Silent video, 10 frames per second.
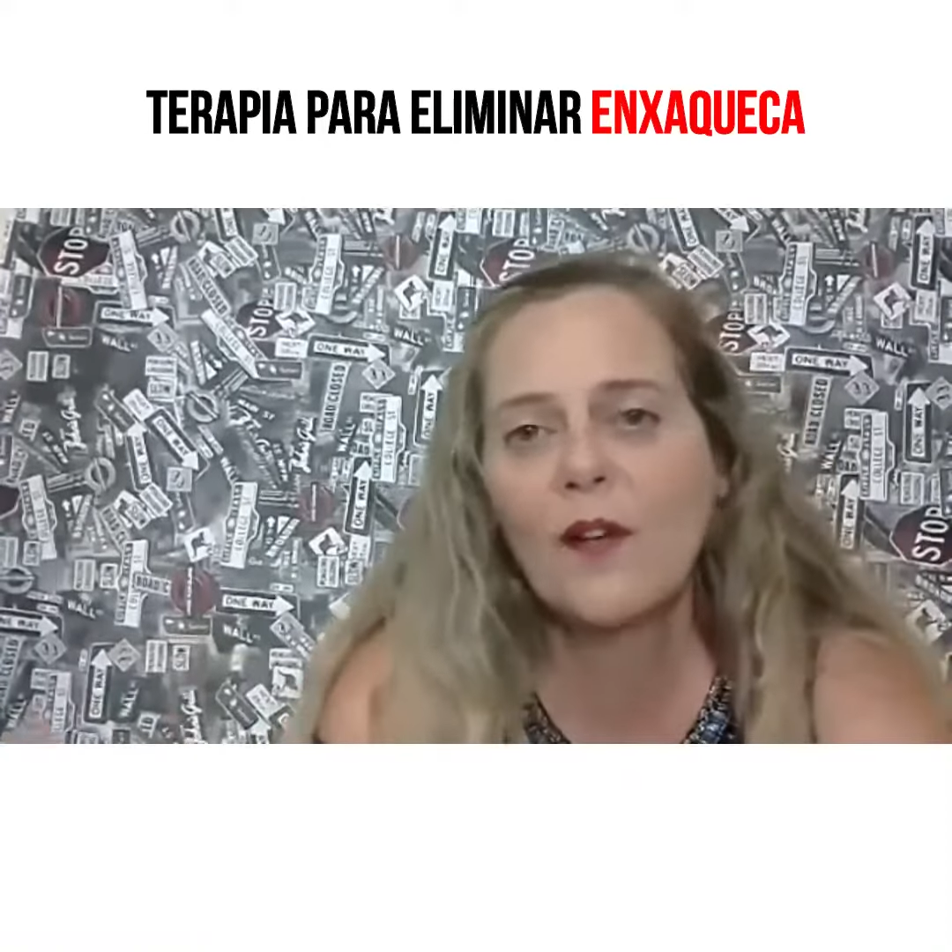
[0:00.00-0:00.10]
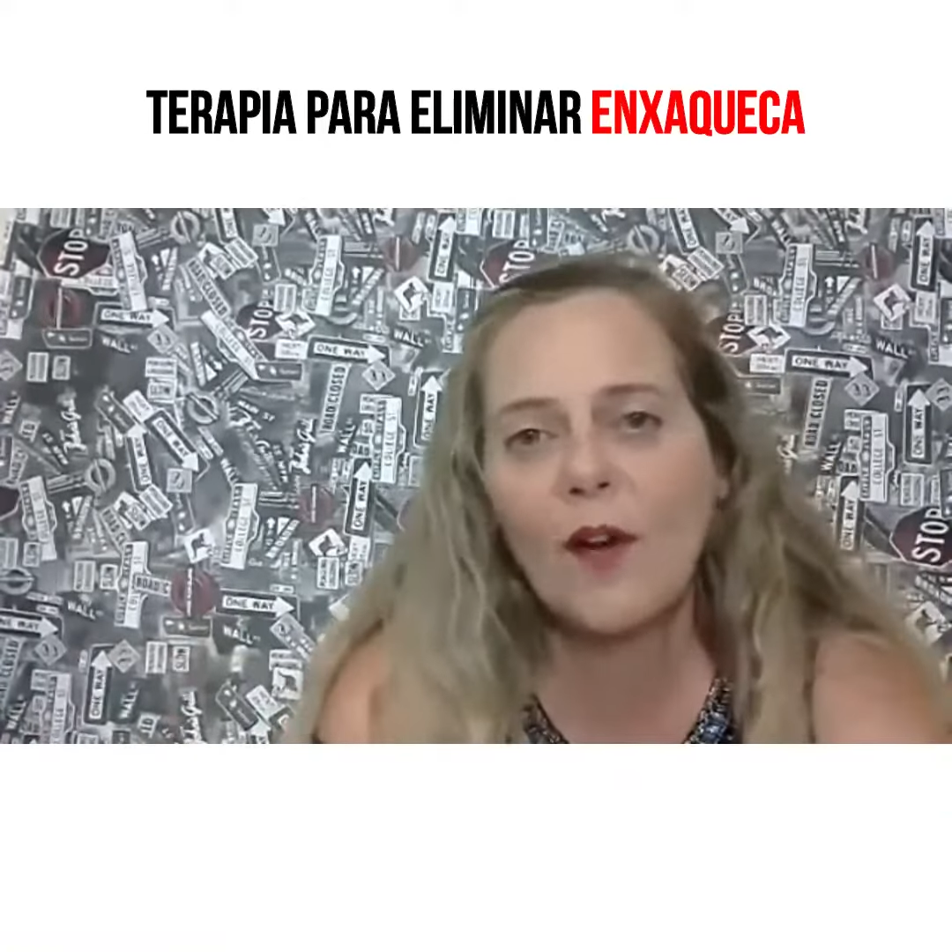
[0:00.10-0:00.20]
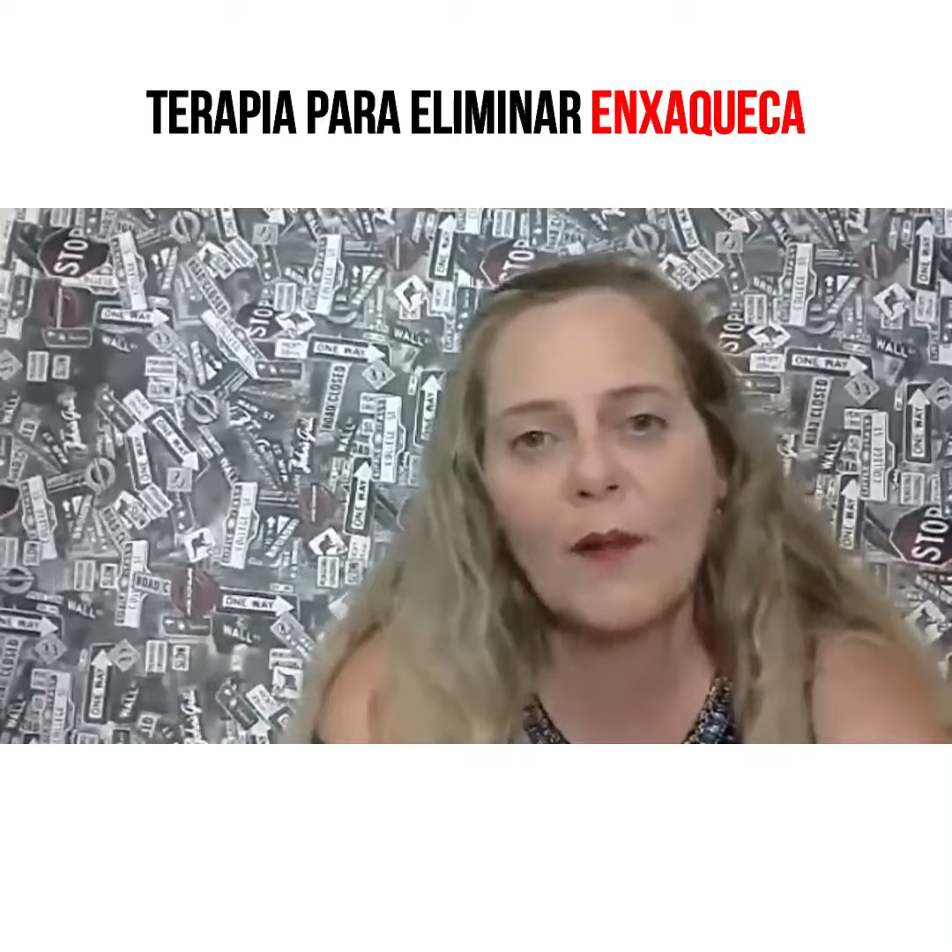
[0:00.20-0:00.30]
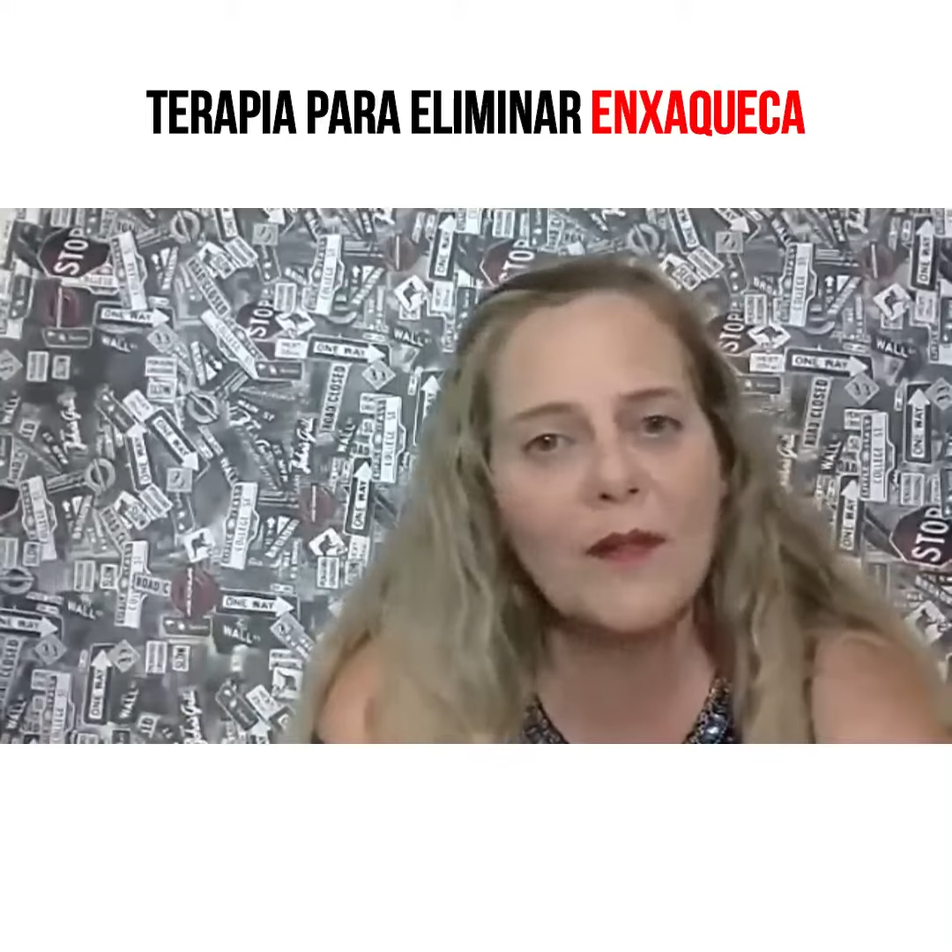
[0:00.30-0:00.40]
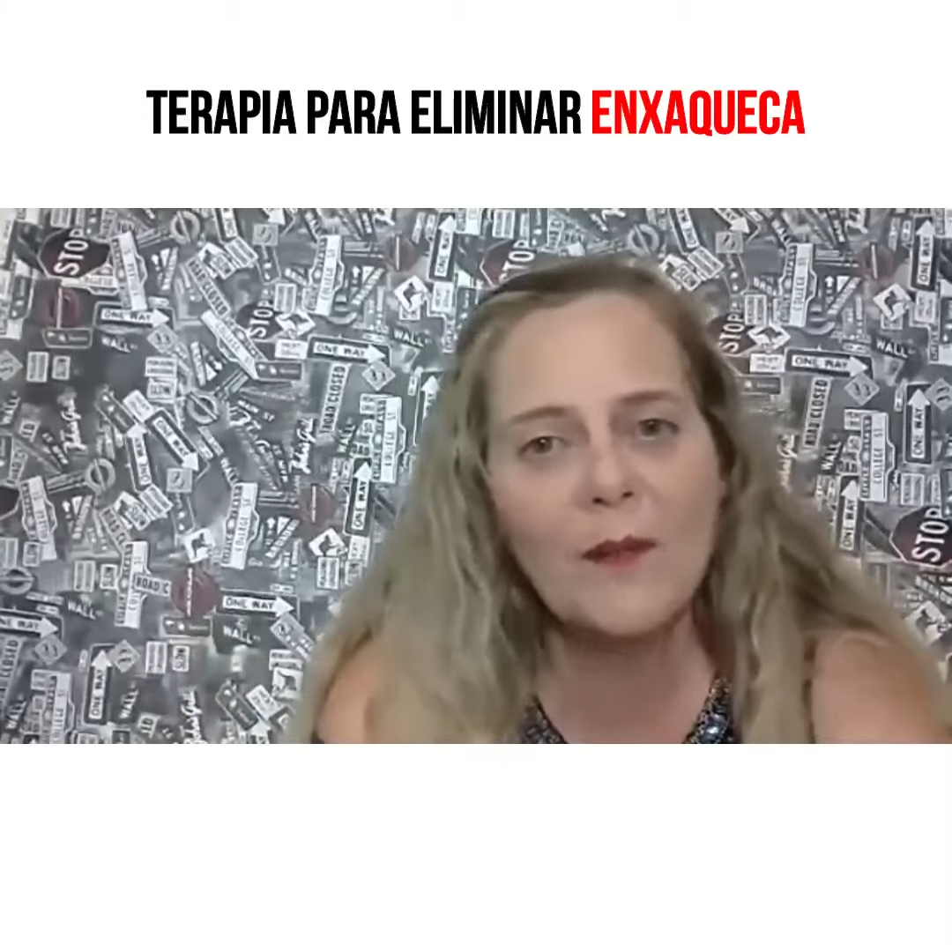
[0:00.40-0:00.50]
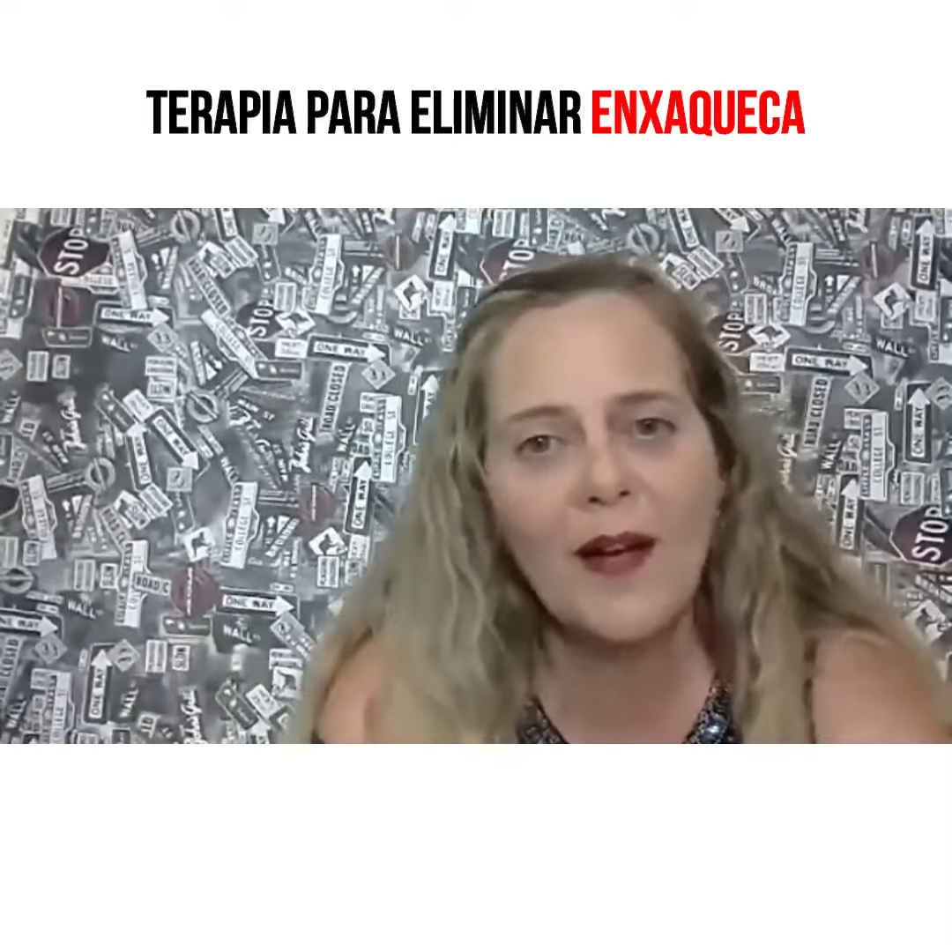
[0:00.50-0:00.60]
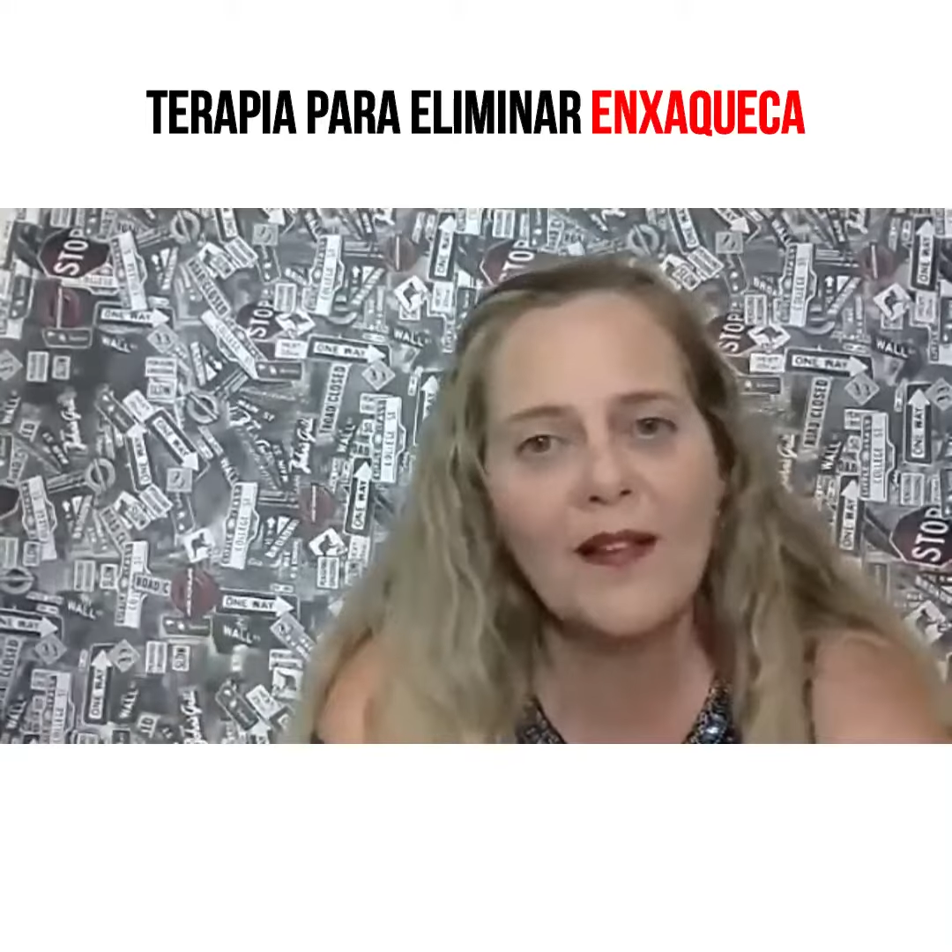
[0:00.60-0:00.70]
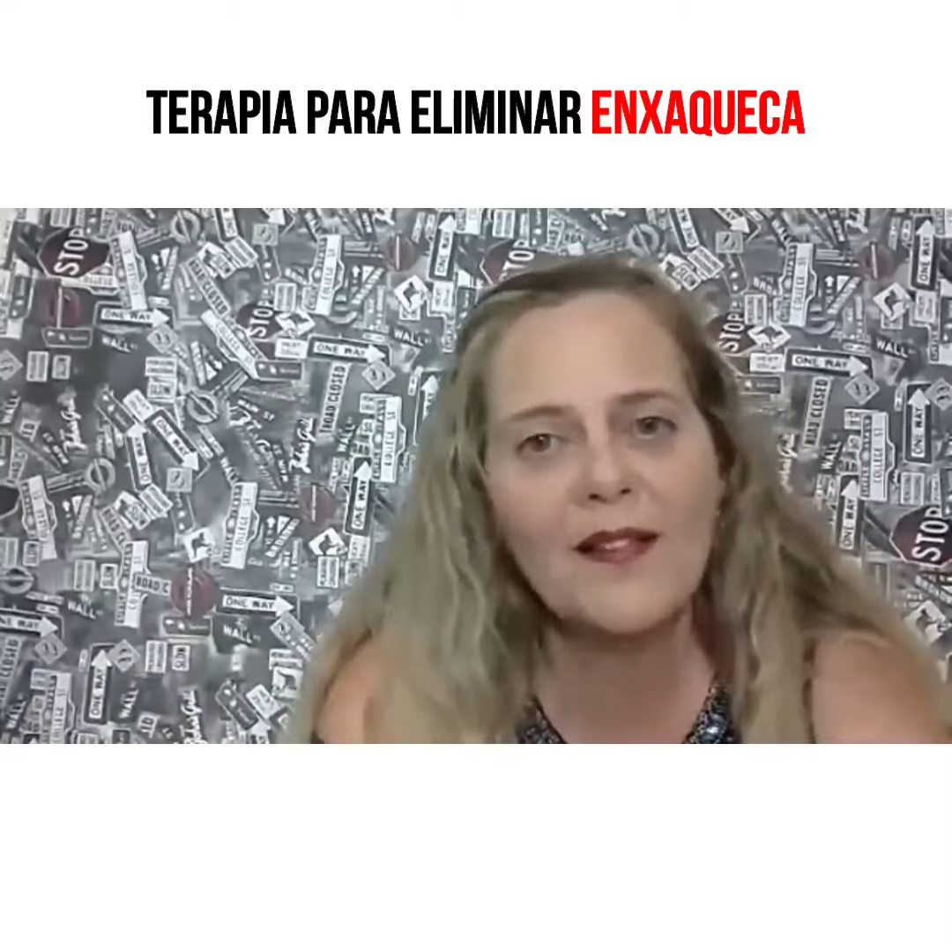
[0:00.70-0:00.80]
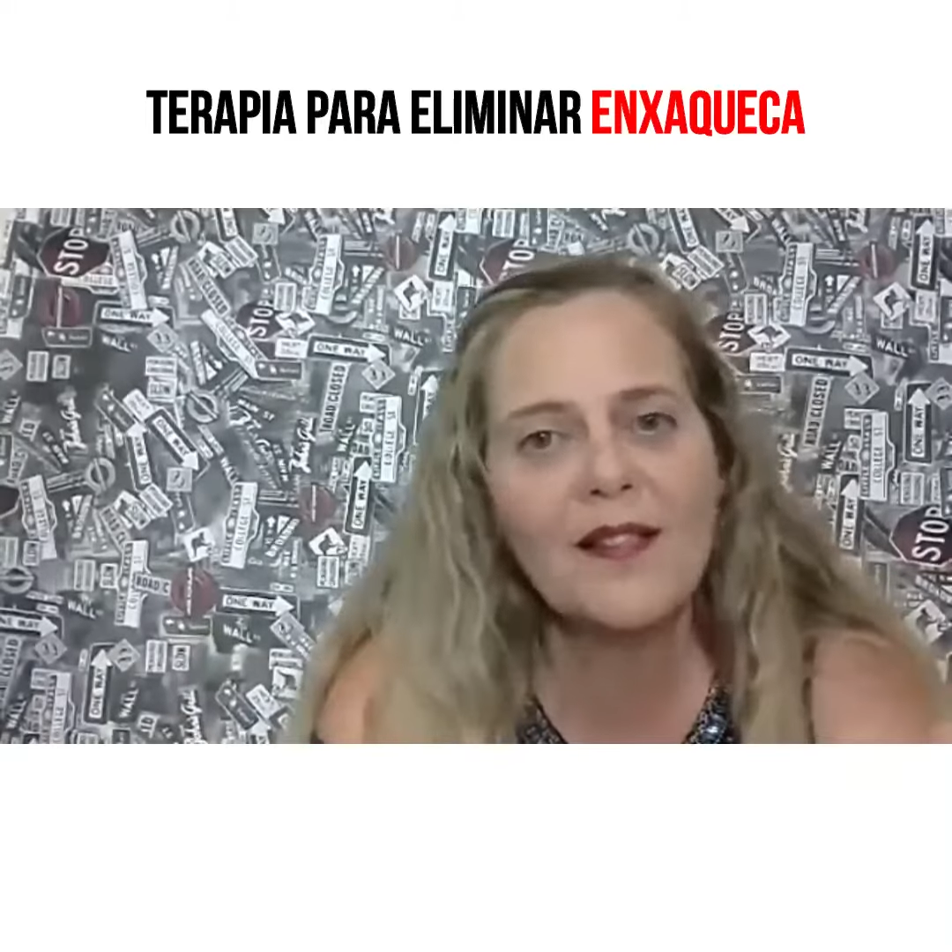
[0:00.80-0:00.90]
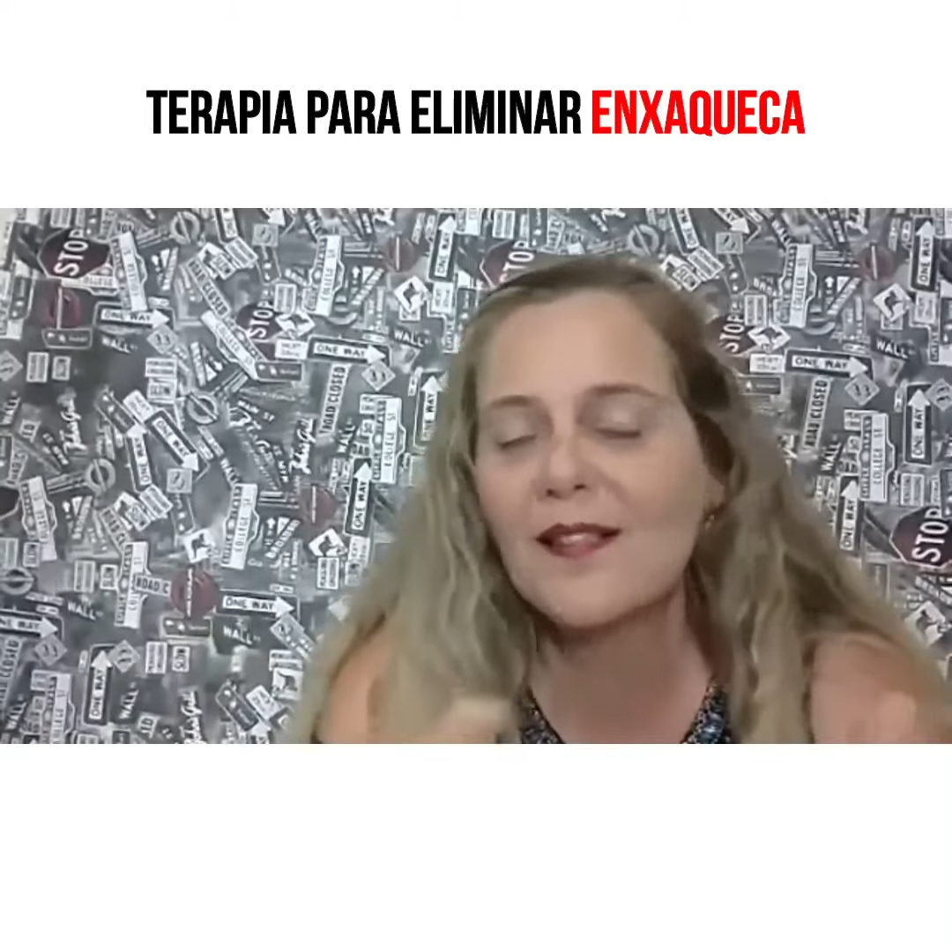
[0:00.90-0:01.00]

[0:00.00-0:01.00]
cobra demais,